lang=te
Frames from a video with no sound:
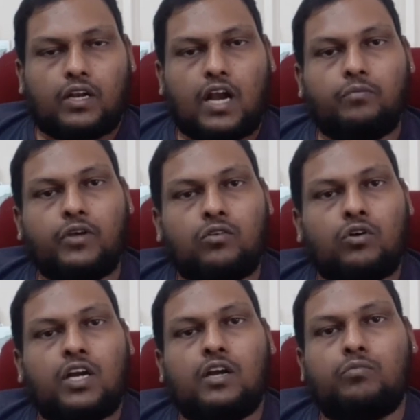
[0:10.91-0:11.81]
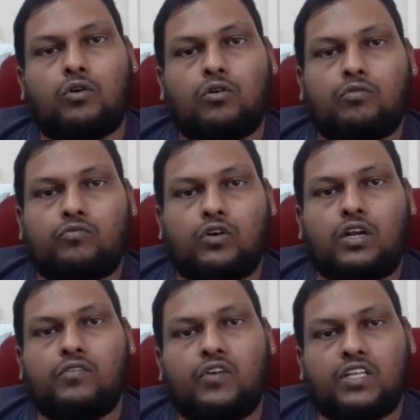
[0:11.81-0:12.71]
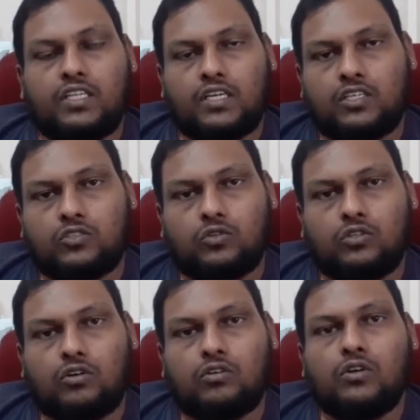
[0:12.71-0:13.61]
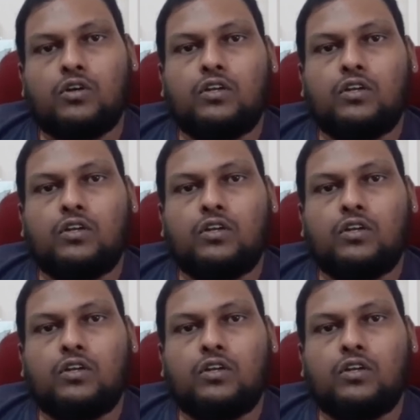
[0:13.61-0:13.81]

రెడ్మీ నోట్ ఎయిట్ ప్రో ఫుల్ రివ్యూ అయితే కనుక చూద్దాం